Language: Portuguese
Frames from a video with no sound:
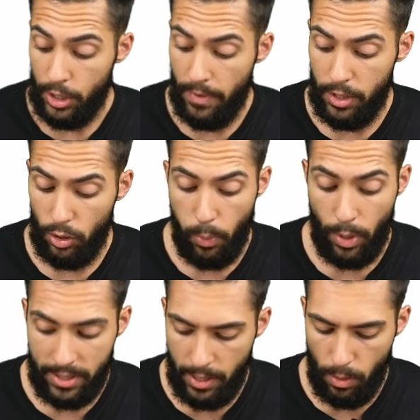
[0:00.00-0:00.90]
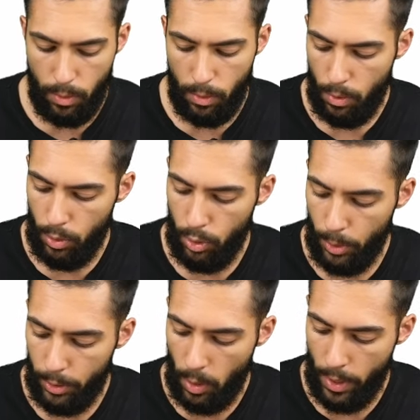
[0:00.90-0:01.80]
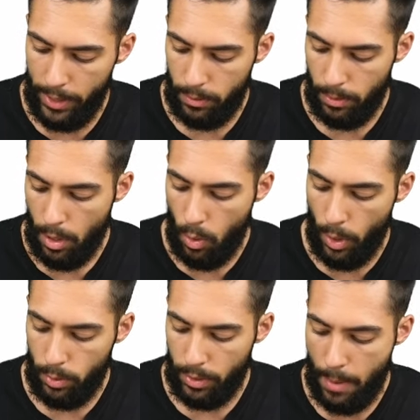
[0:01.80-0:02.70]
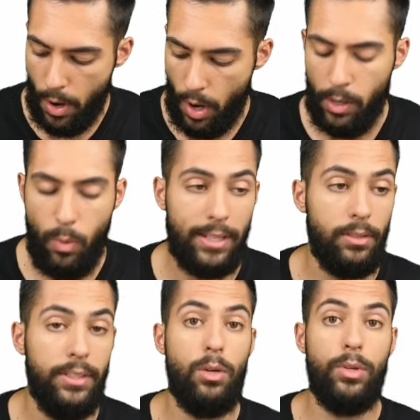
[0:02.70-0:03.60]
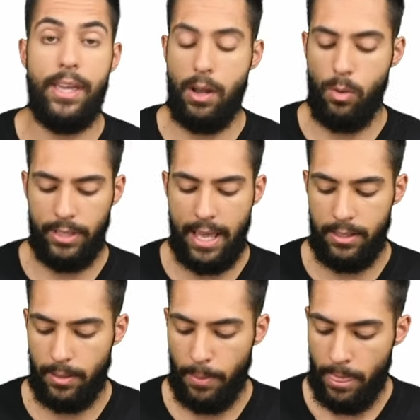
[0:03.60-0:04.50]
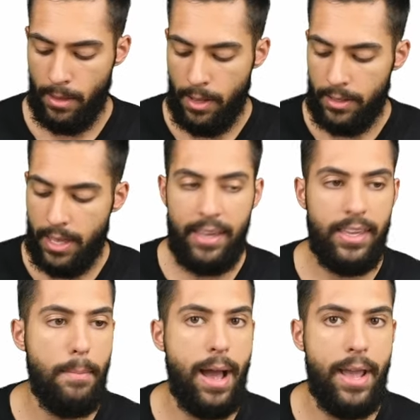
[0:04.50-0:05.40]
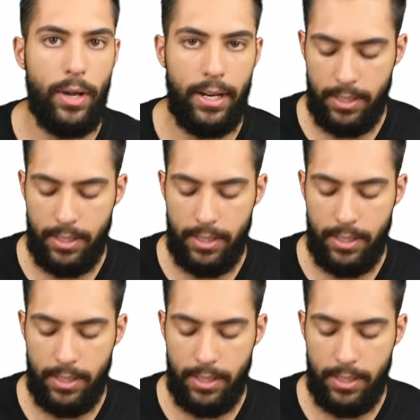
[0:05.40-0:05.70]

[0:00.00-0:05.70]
Dividido por 5, o número deu 8. 8 que é maior que 4. Então, o que, que acontece? Quem que é maior